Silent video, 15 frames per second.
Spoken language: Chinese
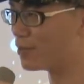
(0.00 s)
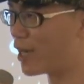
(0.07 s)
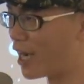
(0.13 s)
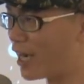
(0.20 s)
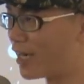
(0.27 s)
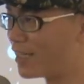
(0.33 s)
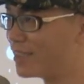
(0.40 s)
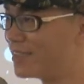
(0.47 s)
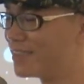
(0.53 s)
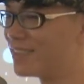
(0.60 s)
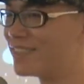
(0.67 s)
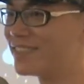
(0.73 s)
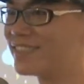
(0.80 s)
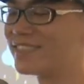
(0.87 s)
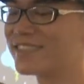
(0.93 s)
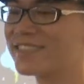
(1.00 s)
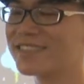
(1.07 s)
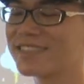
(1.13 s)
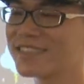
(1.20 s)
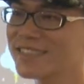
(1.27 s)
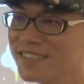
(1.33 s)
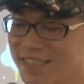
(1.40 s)
的吧？”
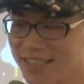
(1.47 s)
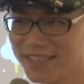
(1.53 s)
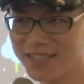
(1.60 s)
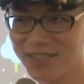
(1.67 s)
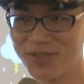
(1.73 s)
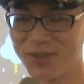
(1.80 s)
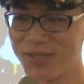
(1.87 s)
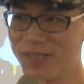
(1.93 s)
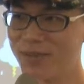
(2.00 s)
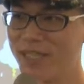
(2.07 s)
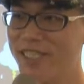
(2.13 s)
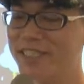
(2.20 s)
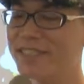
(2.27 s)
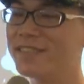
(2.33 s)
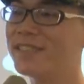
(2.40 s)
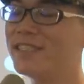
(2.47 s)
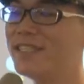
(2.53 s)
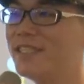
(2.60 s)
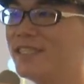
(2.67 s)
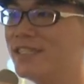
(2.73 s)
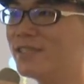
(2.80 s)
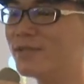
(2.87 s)
那我各位，
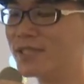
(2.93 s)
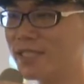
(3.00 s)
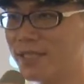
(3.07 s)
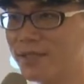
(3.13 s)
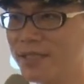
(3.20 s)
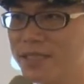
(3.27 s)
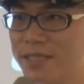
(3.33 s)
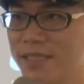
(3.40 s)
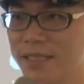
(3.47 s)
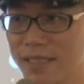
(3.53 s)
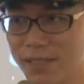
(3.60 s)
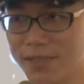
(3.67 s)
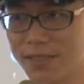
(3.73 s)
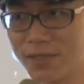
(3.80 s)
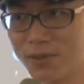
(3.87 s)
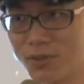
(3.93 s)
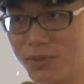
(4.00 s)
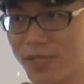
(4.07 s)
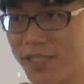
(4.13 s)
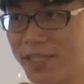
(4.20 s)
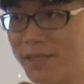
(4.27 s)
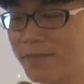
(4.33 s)
我今天会介绍自由
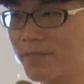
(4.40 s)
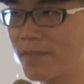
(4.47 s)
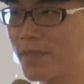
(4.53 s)
主义，